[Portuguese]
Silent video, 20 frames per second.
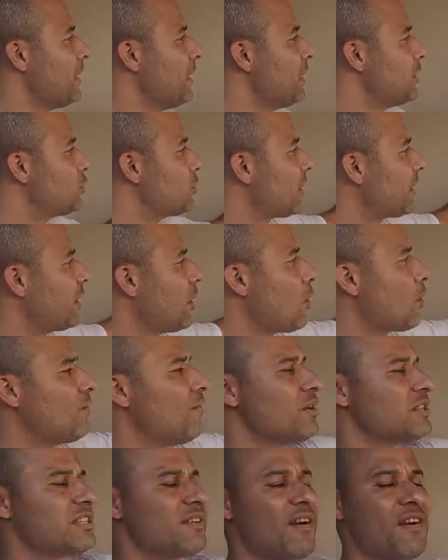Isso aqui é o que
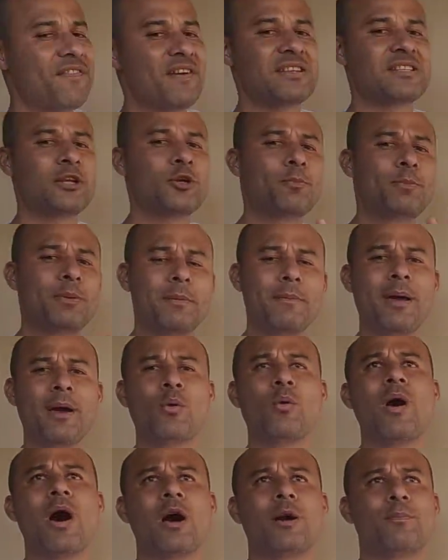você vai fazer no
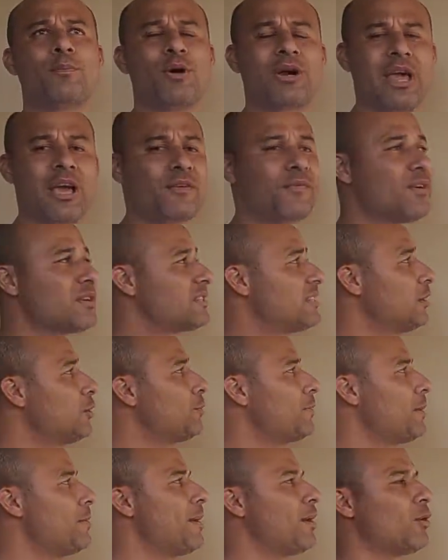primeiro ano. Por que, que você no
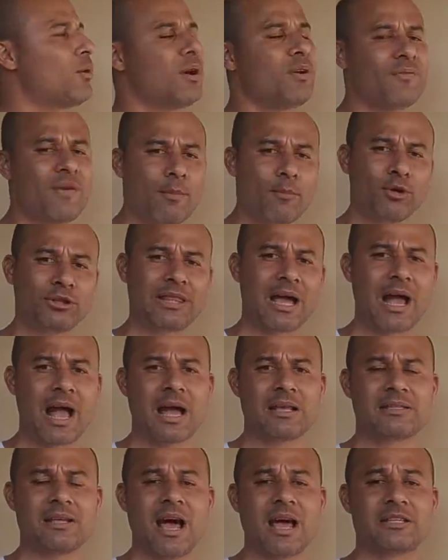primeiro ano vai montar
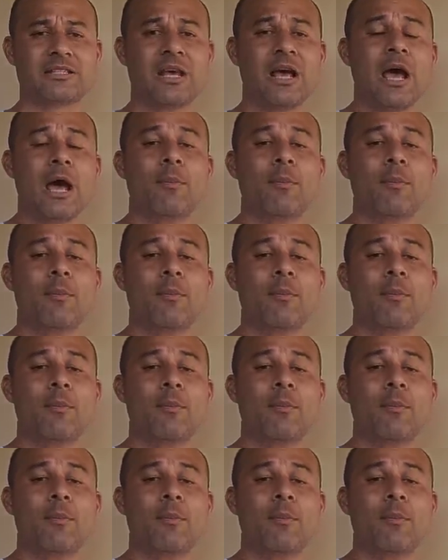casais?